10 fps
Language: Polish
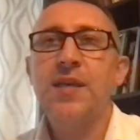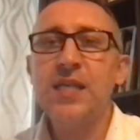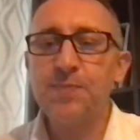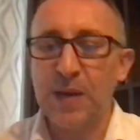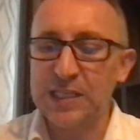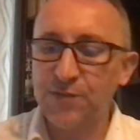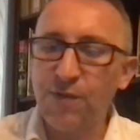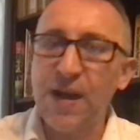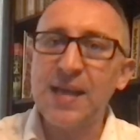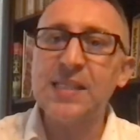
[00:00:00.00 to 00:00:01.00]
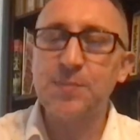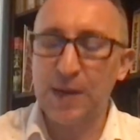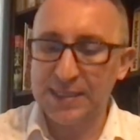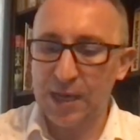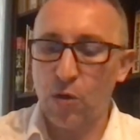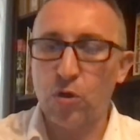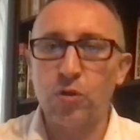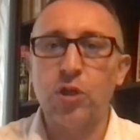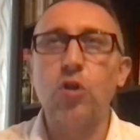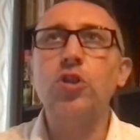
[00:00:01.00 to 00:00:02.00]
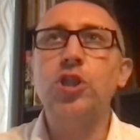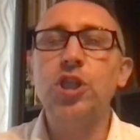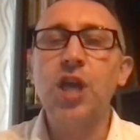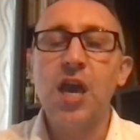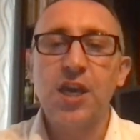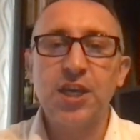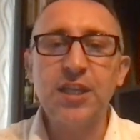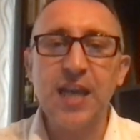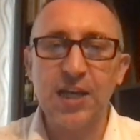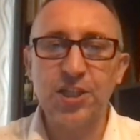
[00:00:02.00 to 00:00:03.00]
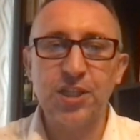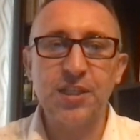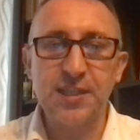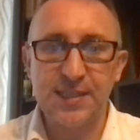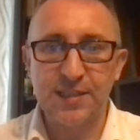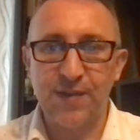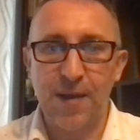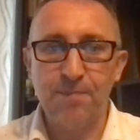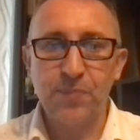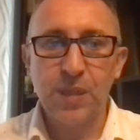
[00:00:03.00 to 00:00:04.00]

jest Państwowa Inspekcja Ochrony Roślin i Nasiennictwa.